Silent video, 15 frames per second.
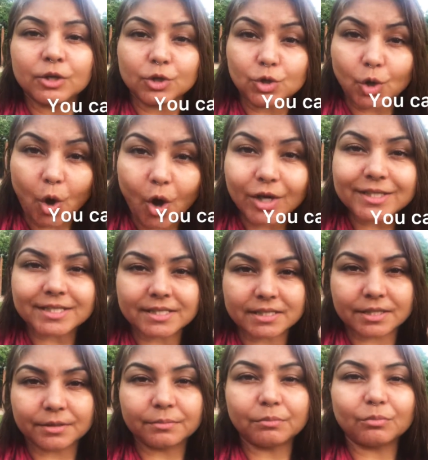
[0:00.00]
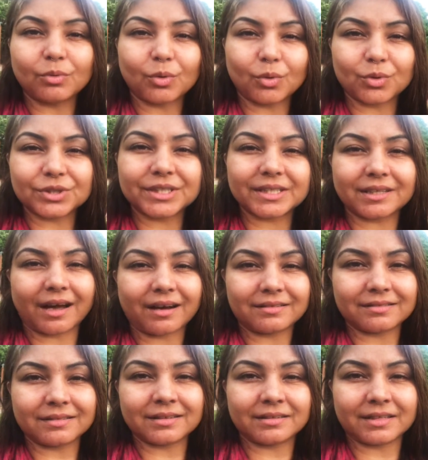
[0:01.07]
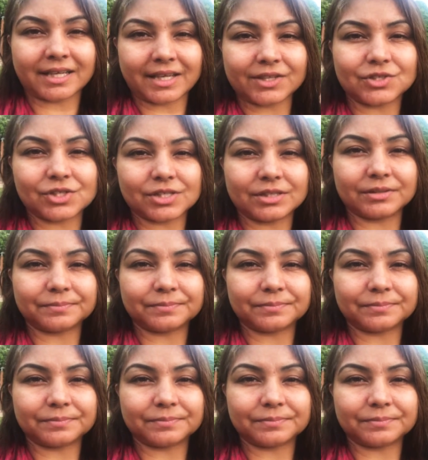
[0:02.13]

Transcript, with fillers: लॉस्ट मोर देन 100 केजी